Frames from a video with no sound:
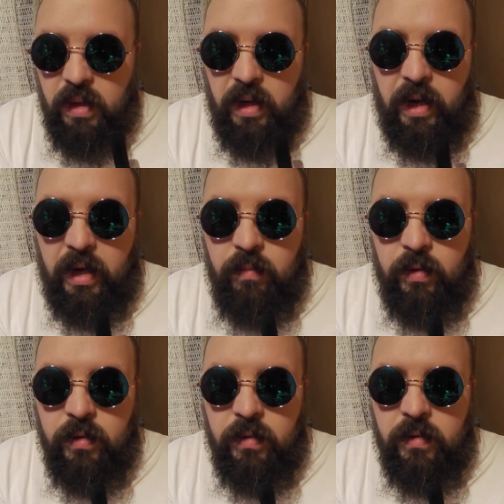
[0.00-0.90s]

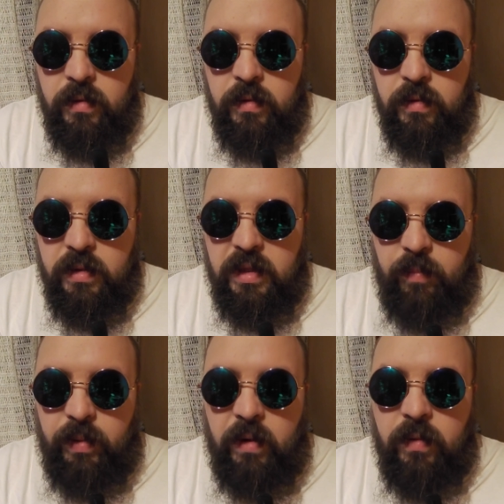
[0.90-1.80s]
albo
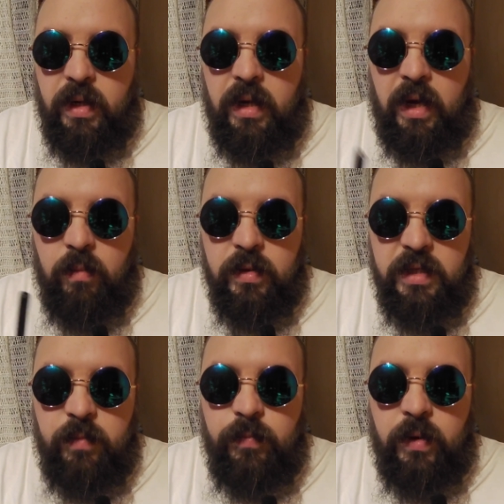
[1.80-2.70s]
zapałkę, albo
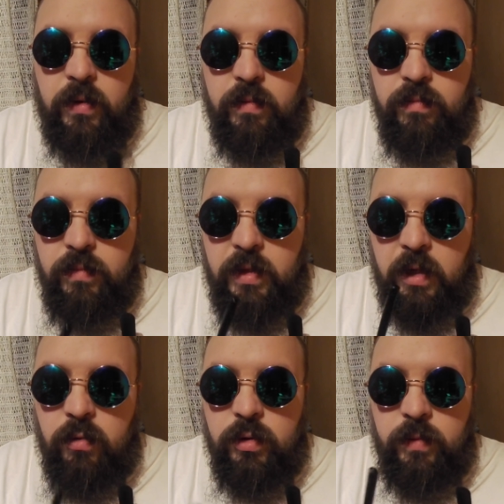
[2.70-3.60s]
zippo.
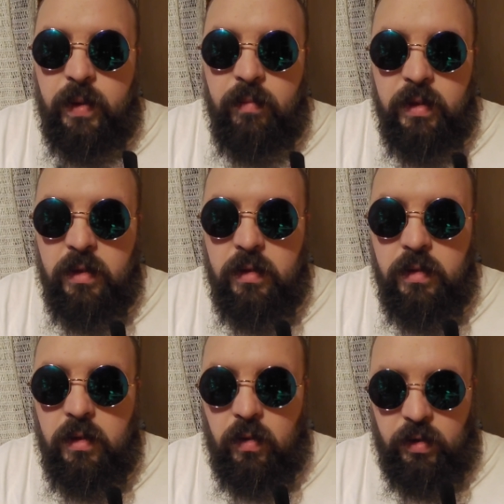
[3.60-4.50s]
Nie używamy
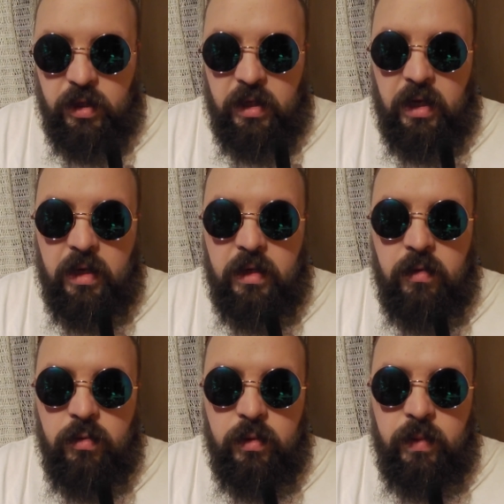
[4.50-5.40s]
torcza, tak?
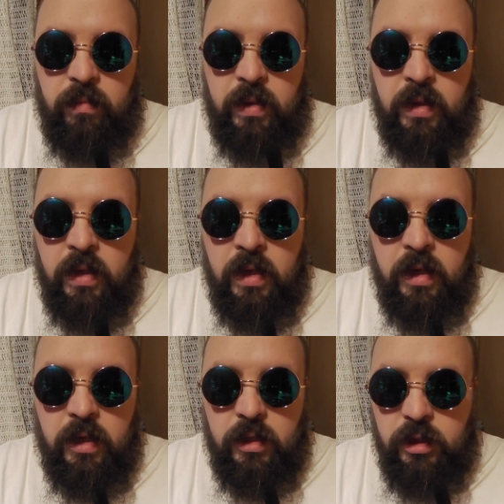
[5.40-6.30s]
Nie używamy
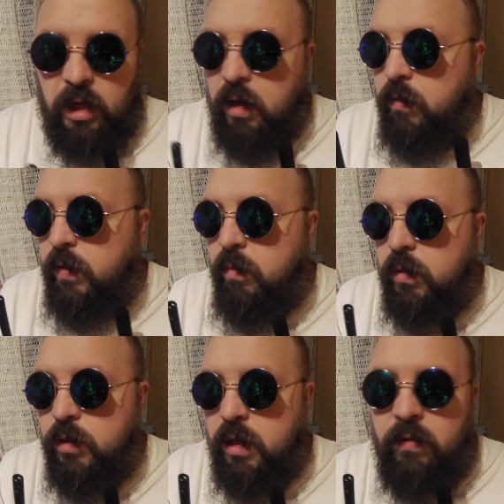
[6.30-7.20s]
żarowej,
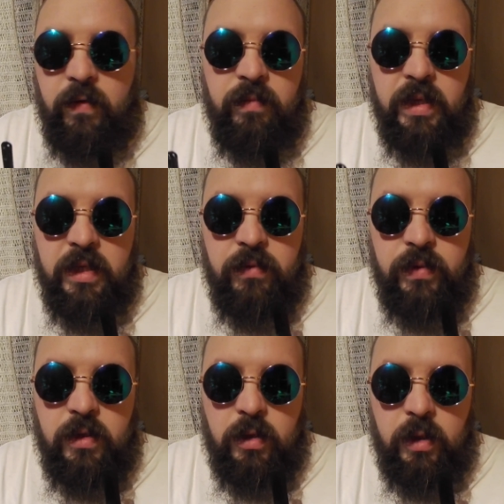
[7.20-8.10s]
bo żarowa ma za
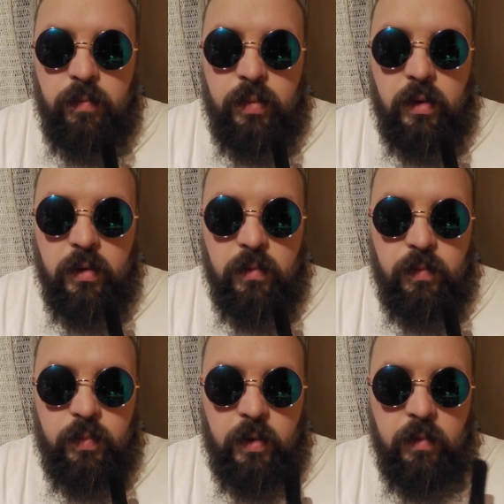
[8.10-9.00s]
wysoki po,
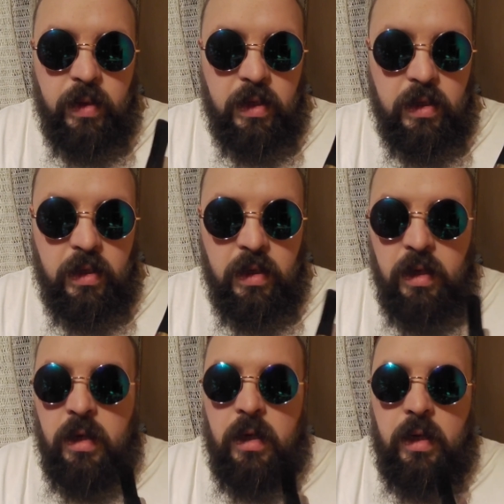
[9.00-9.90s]
płomień i
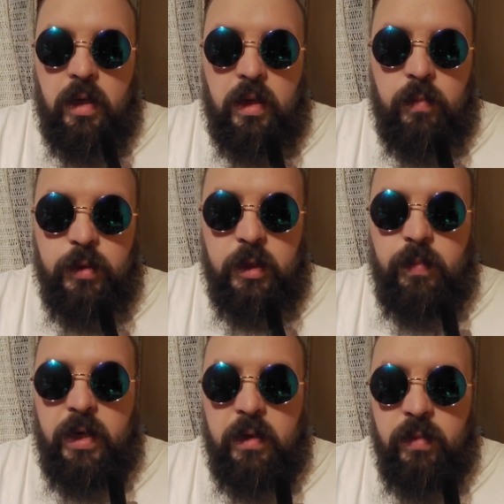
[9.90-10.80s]
e,
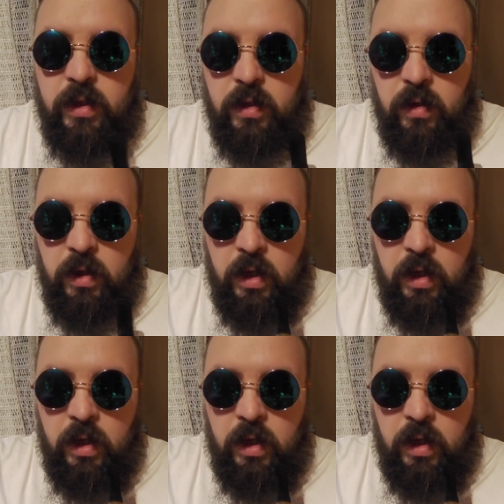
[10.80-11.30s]
przepalimy tytoń.